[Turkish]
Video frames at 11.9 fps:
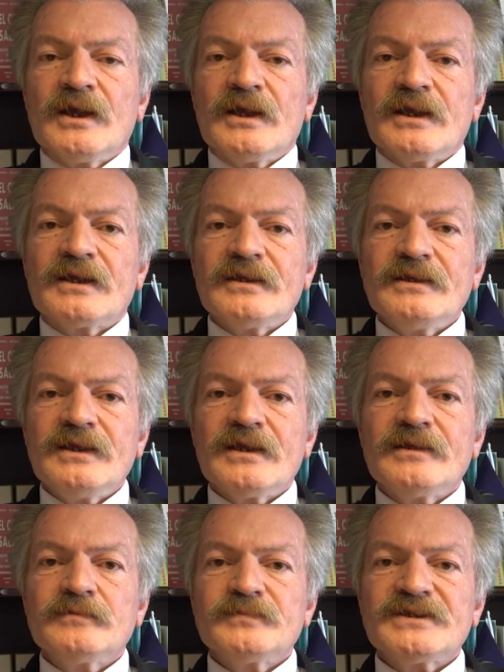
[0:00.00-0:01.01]
E, kendi
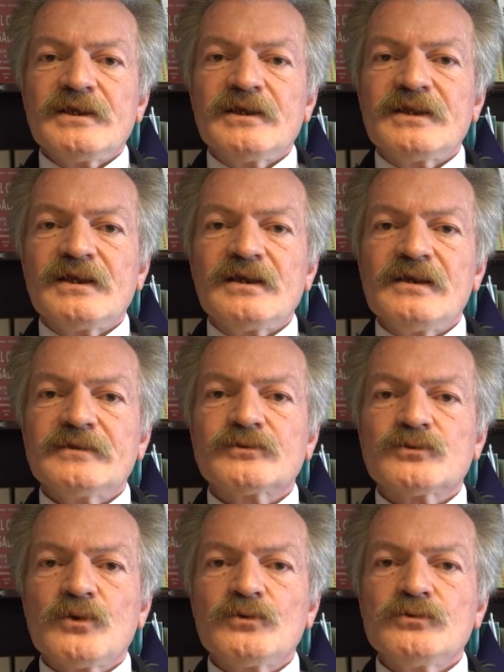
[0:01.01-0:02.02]
kendimize yeterlilik
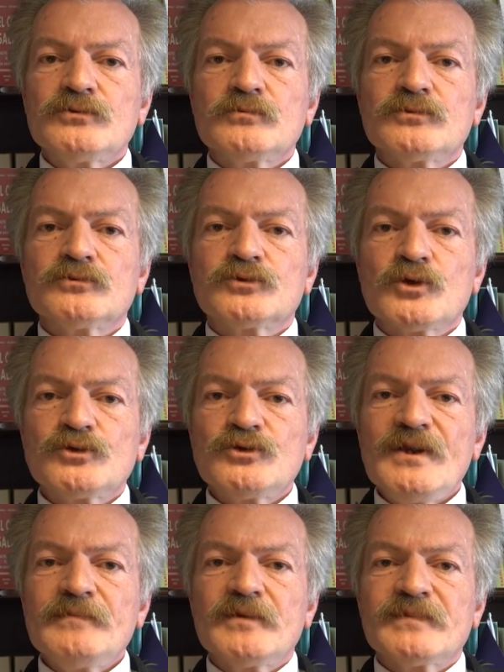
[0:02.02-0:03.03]
sorunun
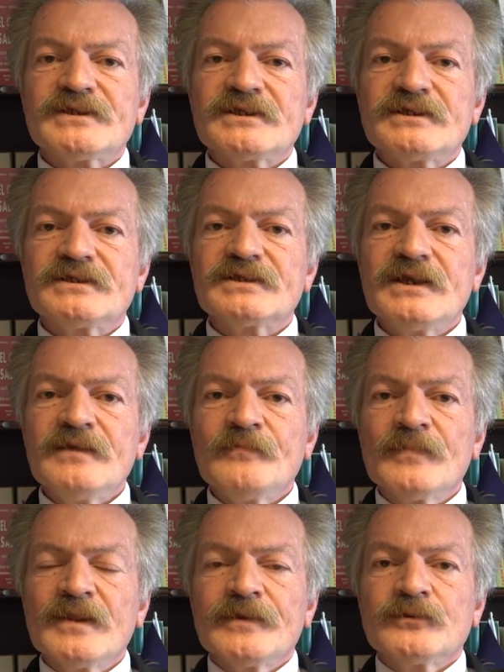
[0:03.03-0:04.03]
çözülememesi ise
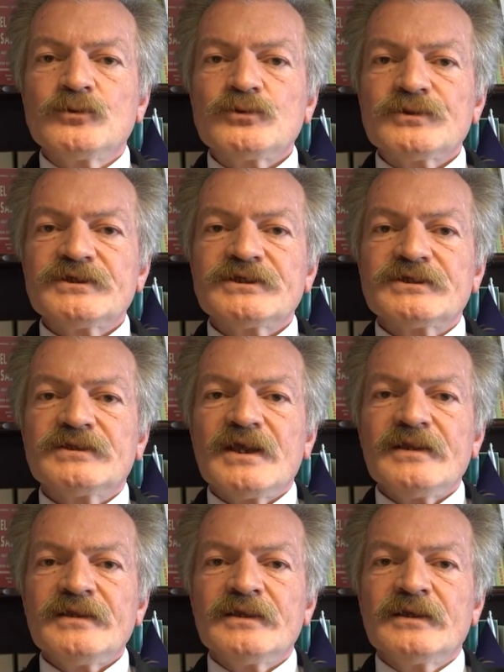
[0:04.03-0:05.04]
yurt
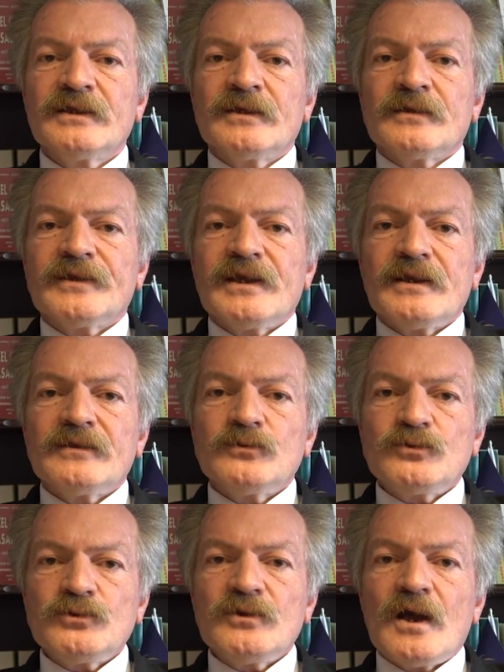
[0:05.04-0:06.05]
dışından e,
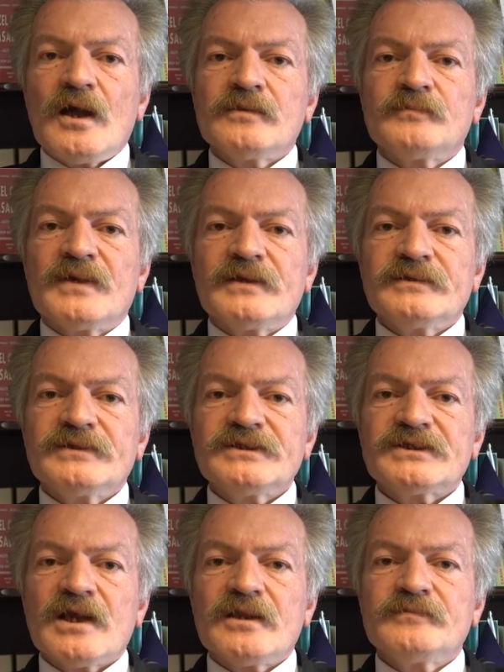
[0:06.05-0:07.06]
ürün alma,
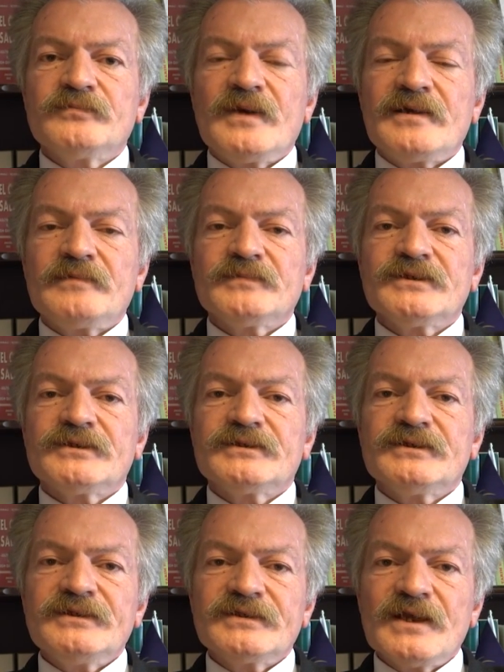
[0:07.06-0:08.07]
dış alım
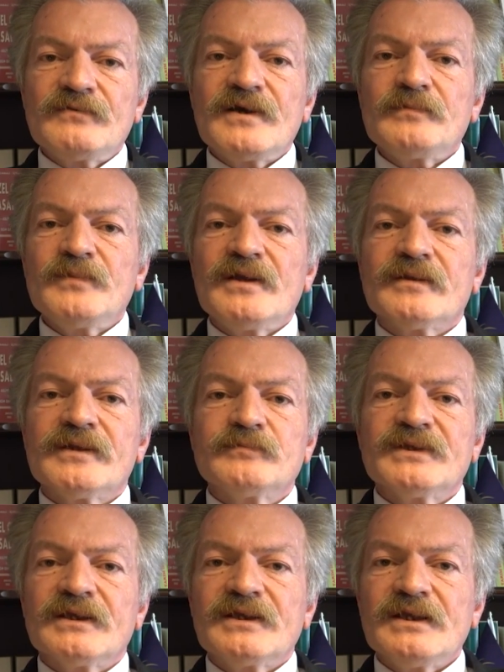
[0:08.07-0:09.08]
bağımlılığının devamı
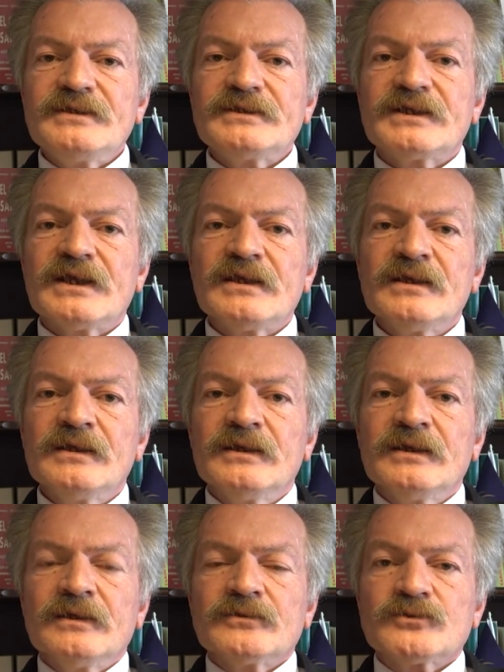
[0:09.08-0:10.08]
anlamına gelir ki
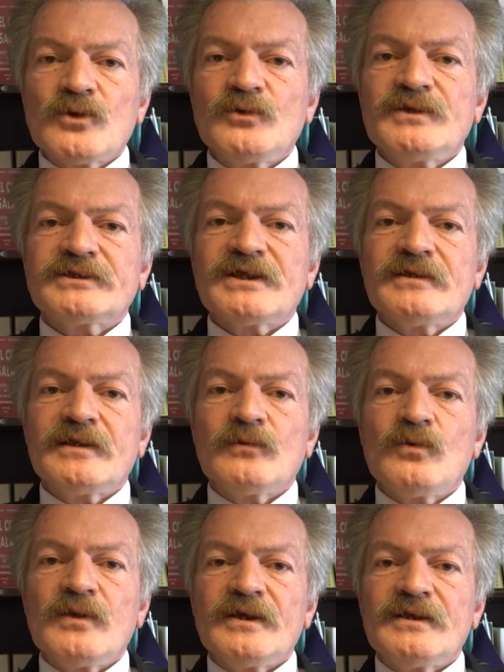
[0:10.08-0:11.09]
son yaşanan
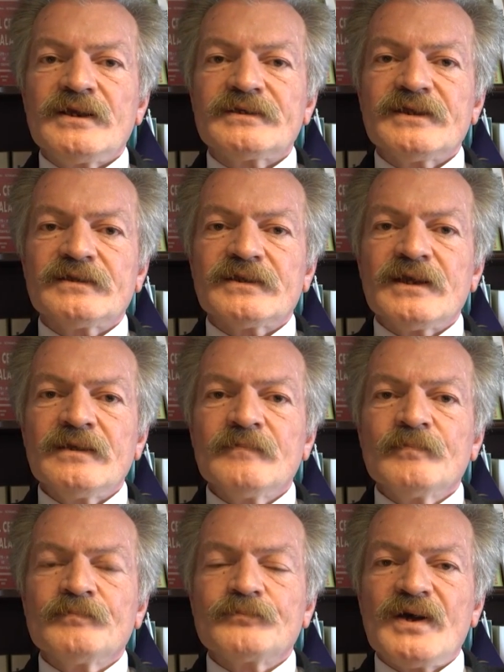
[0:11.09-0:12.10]
olaylarda da
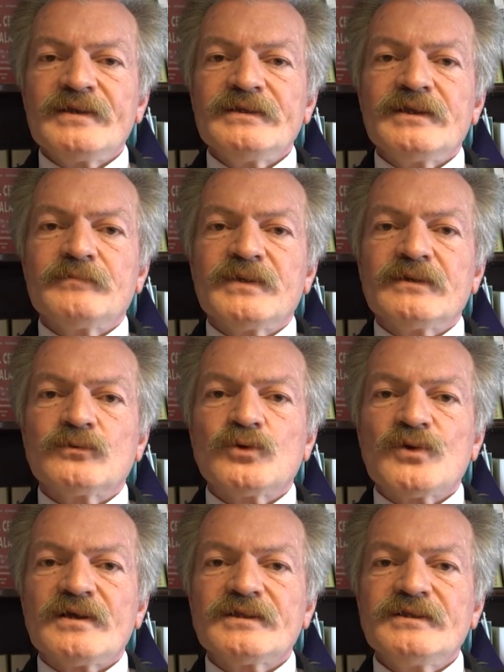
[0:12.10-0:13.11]
pandemi,
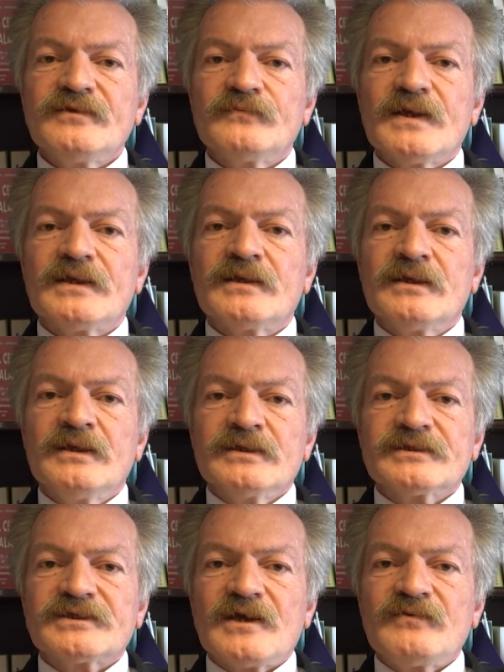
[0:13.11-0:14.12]
kuraklık ve
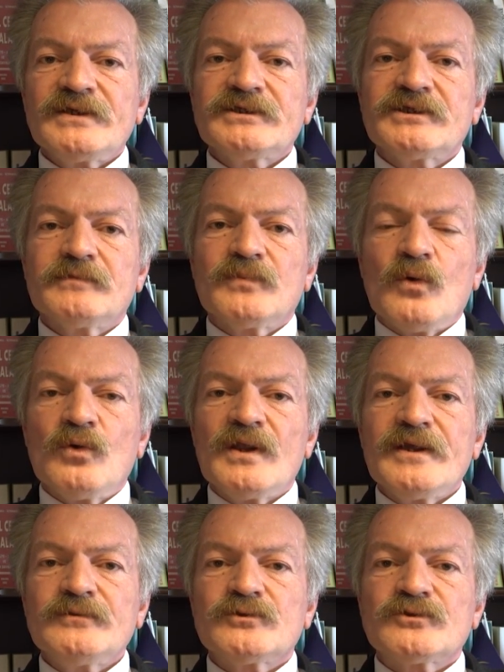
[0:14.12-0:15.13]
savaş gibi
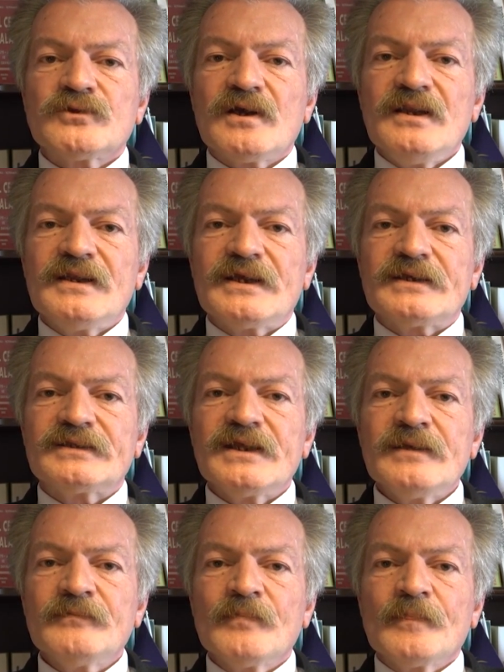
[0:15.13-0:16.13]
olağanüstü
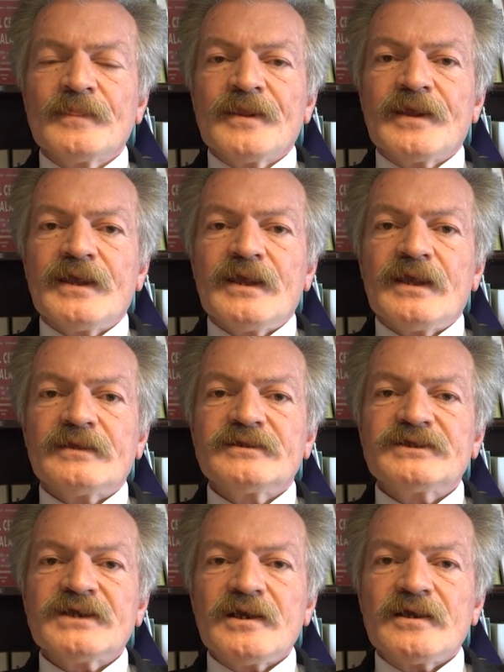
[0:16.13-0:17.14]
hallerde e,
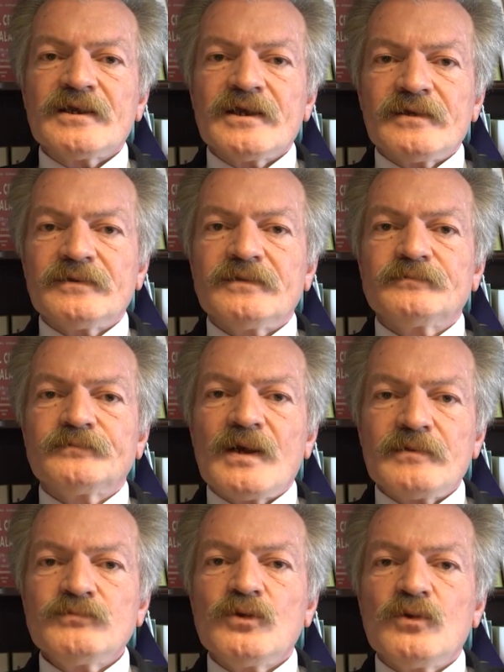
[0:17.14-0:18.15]
dışarıya
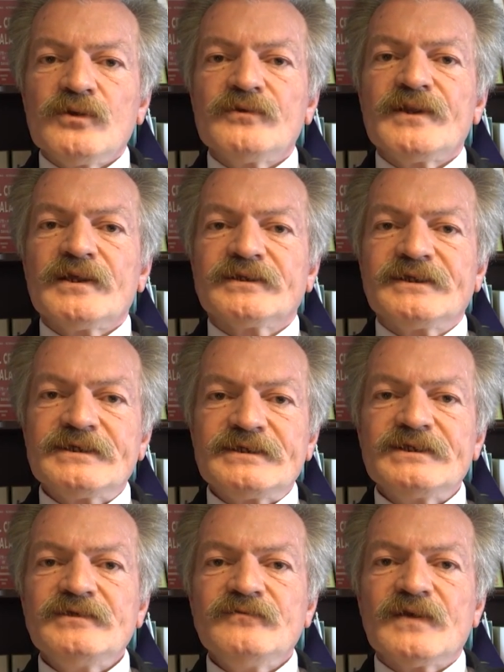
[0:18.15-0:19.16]
bağımlı olunan
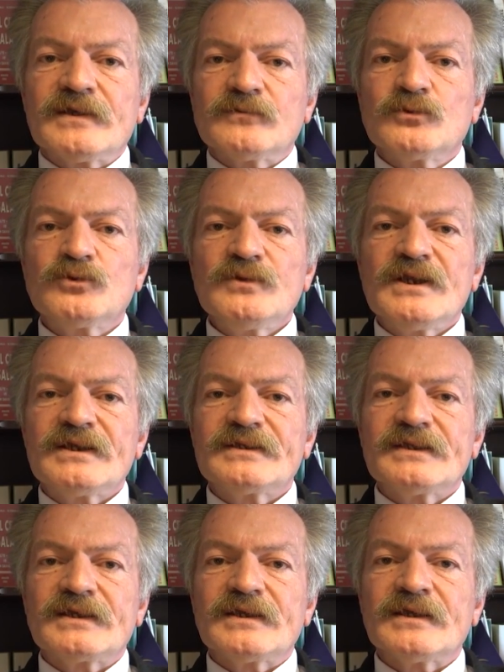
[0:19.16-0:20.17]
girdi ve
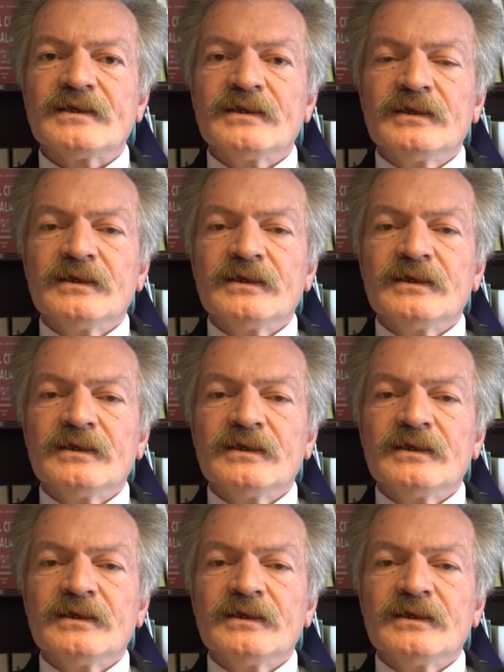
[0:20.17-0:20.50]
ürünlerdeki